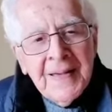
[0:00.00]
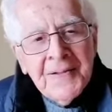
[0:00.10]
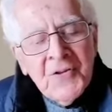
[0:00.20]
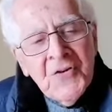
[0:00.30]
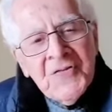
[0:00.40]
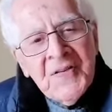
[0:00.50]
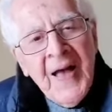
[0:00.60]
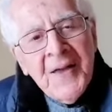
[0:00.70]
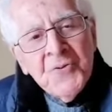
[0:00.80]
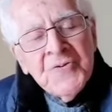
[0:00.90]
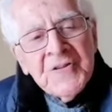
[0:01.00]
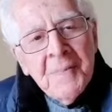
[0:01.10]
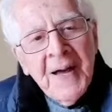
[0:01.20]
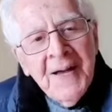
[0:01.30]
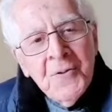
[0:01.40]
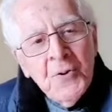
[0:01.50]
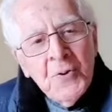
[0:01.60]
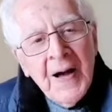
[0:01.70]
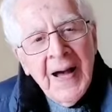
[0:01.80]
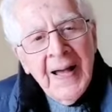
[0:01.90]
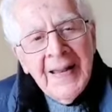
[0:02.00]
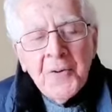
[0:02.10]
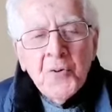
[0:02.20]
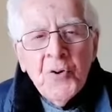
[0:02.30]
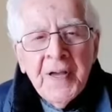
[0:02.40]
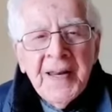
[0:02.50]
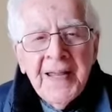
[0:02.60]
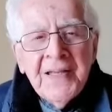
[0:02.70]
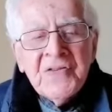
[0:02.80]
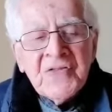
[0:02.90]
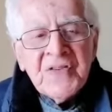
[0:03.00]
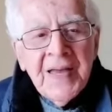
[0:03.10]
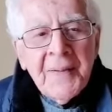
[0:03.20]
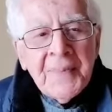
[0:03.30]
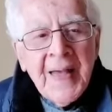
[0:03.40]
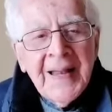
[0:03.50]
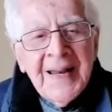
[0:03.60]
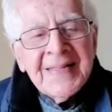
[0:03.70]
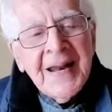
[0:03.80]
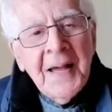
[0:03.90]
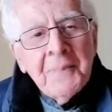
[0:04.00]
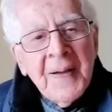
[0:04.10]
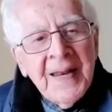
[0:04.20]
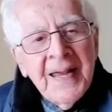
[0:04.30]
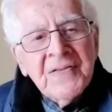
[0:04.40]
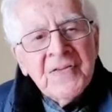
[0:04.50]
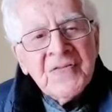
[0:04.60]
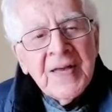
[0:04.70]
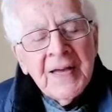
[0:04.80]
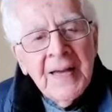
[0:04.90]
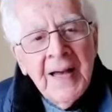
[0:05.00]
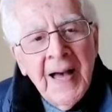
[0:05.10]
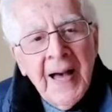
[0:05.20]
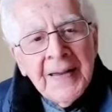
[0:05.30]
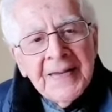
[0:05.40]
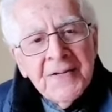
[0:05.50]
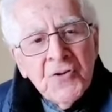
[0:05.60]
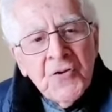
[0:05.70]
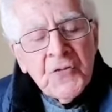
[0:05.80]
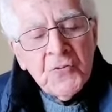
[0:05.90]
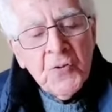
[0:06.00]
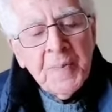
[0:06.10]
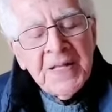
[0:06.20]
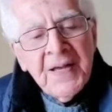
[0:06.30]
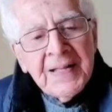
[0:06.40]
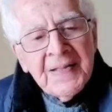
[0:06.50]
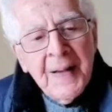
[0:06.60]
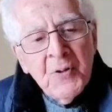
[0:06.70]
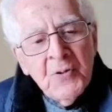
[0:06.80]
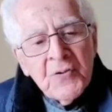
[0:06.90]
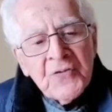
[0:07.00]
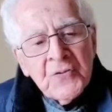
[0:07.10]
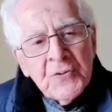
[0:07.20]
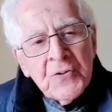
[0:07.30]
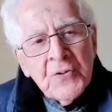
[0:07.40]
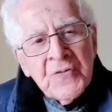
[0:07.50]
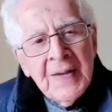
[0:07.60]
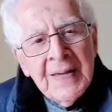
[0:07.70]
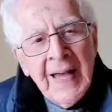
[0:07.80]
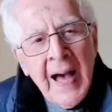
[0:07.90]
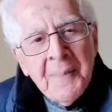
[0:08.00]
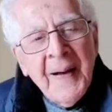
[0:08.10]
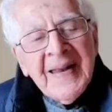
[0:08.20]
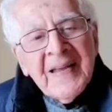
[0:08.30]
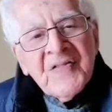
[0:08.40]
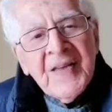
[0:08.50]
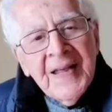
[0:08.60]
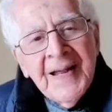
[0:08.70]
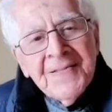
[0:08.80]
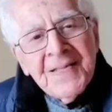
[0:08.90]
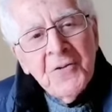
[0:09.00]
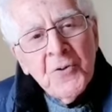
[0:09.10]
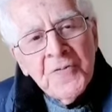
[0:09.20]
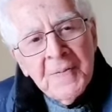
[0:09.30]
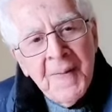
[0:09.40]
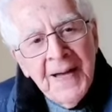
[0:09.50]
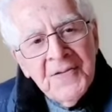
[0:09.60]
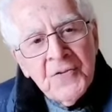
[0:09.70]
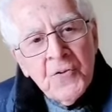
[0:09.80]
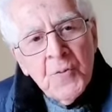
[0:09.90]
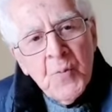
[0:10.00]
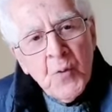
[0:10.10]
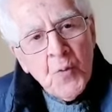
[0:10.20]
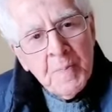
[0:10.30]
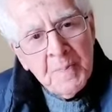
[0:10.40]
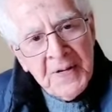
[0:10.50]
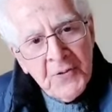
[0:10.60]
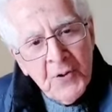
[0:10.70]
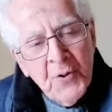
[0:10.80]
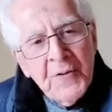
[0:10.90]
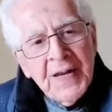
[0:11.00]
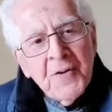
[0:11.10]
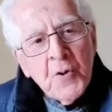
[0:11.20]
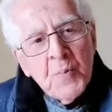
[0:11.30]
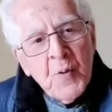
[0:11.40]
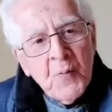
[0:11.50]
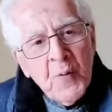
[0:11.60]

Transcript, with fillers: Entonces hay un llamado a la coherencia, a la transparencia, a que no pretendamos nosotros aparecer ante los demás como cumplidores, como